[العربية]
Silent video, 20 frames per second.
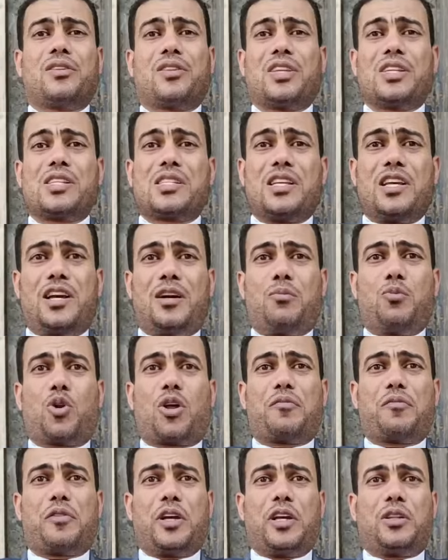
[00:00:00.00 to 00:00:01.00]
تذيع
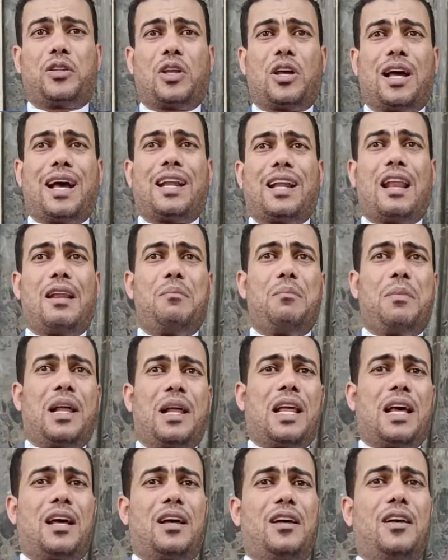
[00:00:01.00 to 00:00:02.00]
مرافعتها على
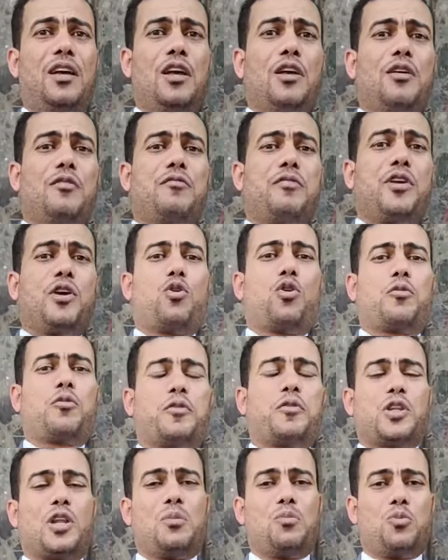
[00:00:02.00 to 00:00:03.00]
الملأ في
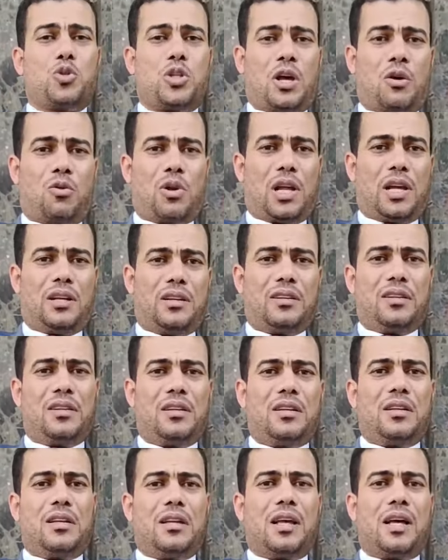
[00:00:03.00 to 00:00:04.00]
غرفه المداوله
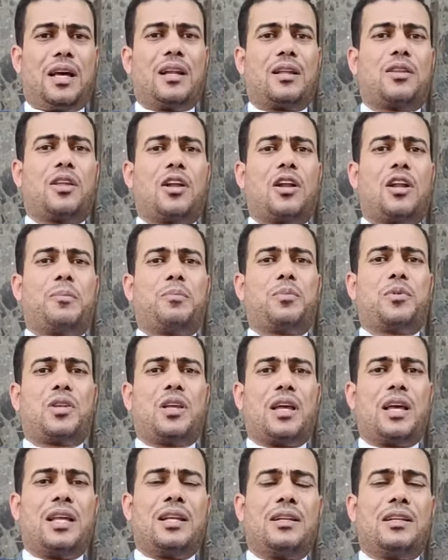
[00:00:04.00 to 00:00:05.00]
انا طلبت
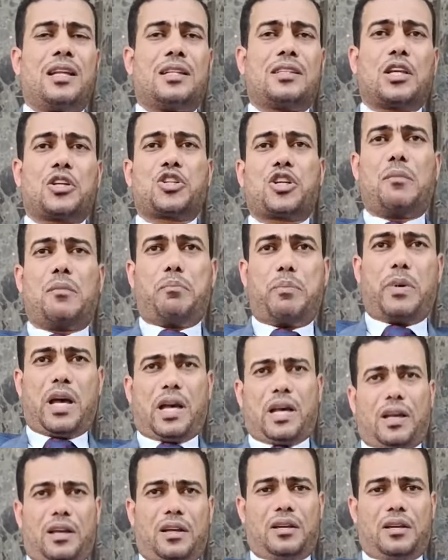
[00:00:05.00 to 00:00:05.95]
ان نتشبه